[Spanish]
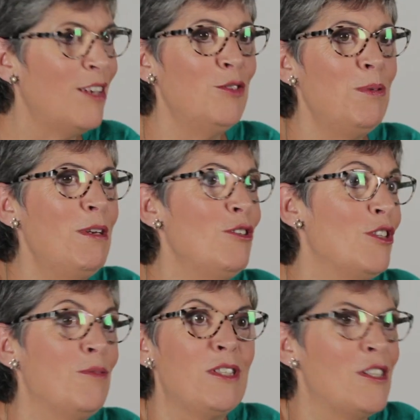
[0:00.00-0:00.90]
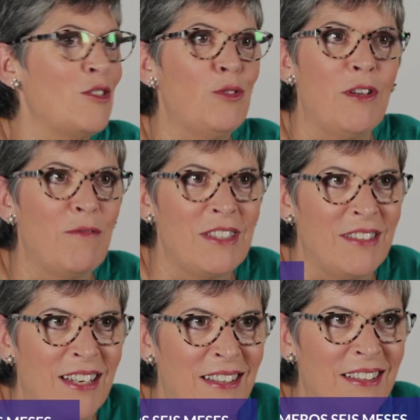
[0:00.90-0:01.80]
Los primeros seis meses resultan
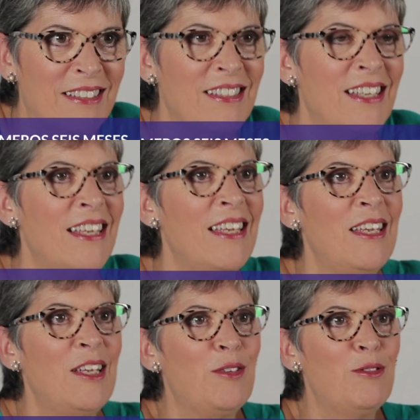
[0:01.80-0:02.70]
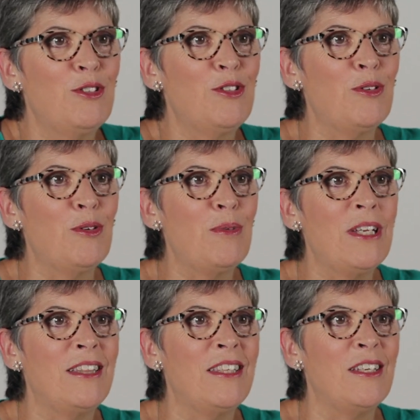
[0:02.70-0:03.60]
fascinantes. Nuestro
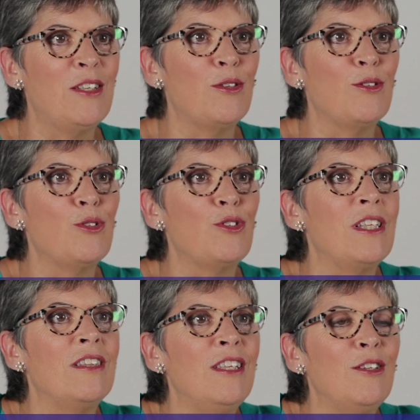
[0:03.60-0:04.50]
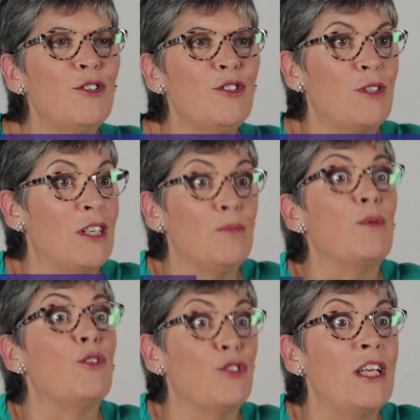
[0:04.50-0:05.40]
bebé tiene todos sus sentidos, que es
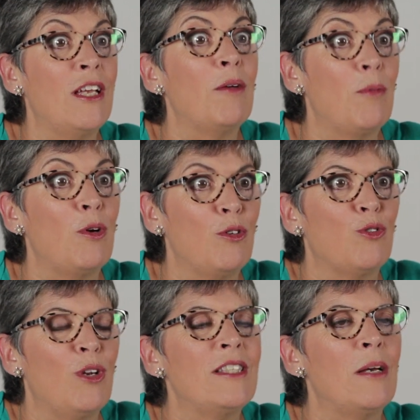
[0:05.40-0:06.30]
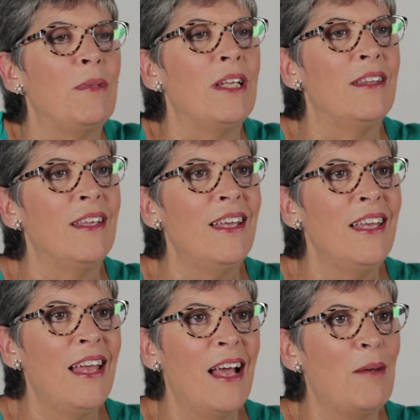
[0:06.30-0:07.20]
por los, cuales aprende
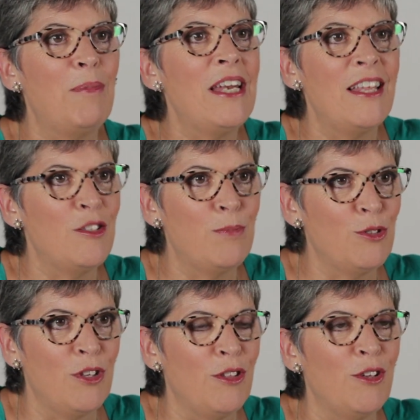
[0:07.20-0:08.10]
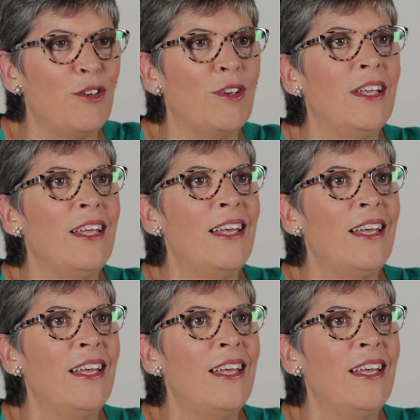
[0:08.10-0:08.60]
a plena disposición.